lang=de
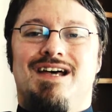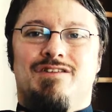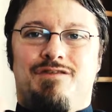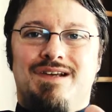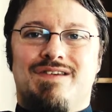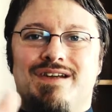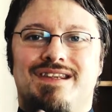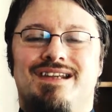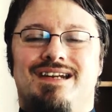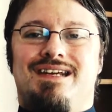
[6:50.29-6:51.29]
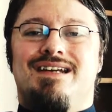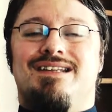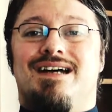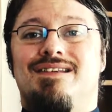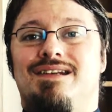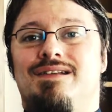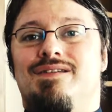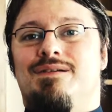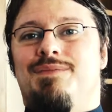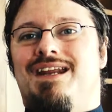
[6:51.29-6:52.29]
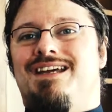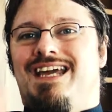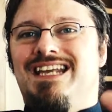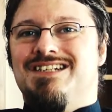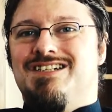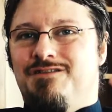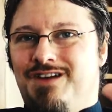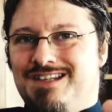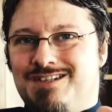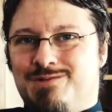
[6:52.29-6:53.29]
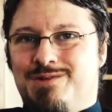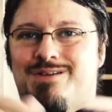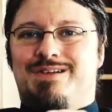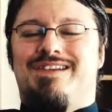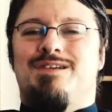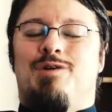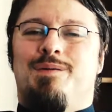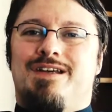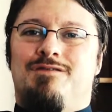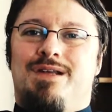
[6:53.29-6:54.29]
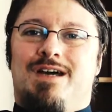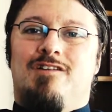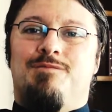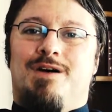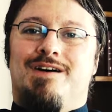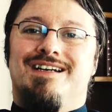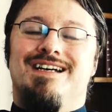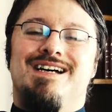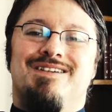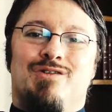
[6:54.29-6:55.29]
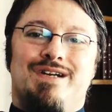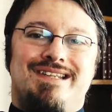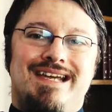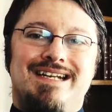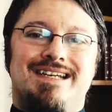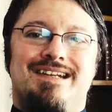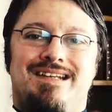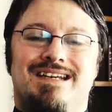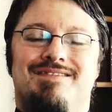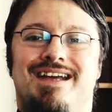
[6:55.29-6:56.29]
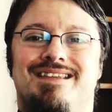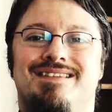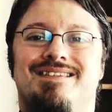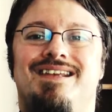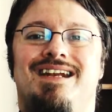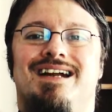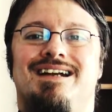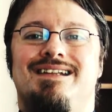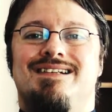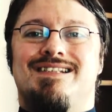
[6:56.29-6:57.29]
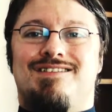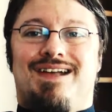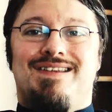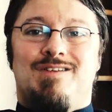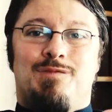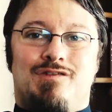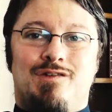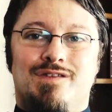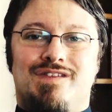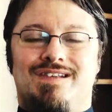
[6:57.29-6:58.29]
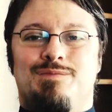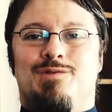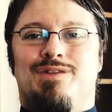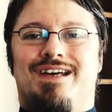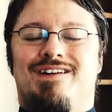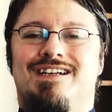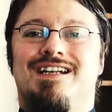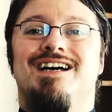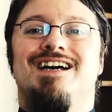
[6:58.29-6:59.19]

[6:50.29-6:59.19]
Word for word: Du findest dort den Link tatsächlich zu einem energetischen Fitnessstudio, das ich momentan für dich aufbaue, wo ich tägliche Energiearbeiten, die dann allerdings 20 bis 25 Minuten dauern,